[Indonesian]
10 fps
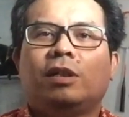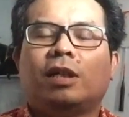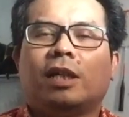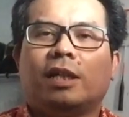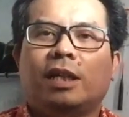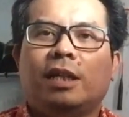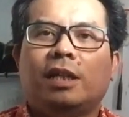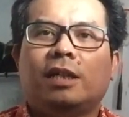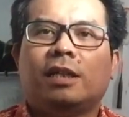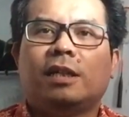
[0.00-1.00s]
Karena
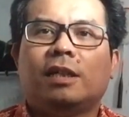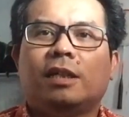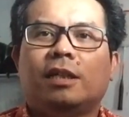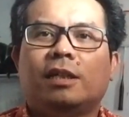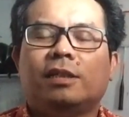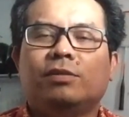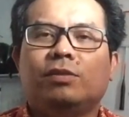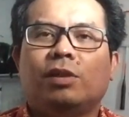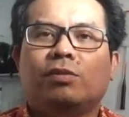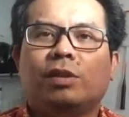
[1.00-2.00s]
uh, di
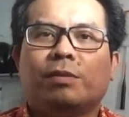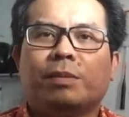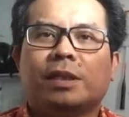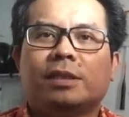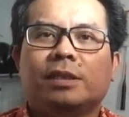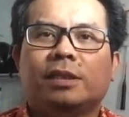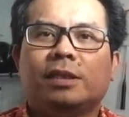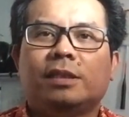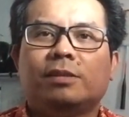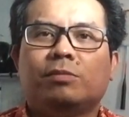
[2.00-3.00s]
undang-undang pers sendiri
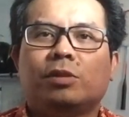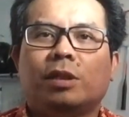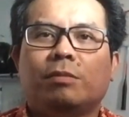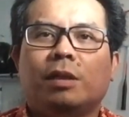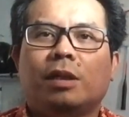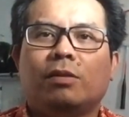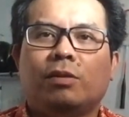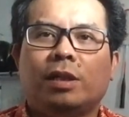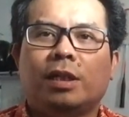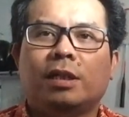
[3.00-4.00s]
disebutkan
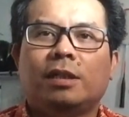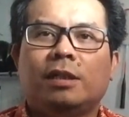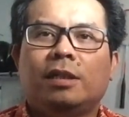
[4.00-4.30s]
bahwa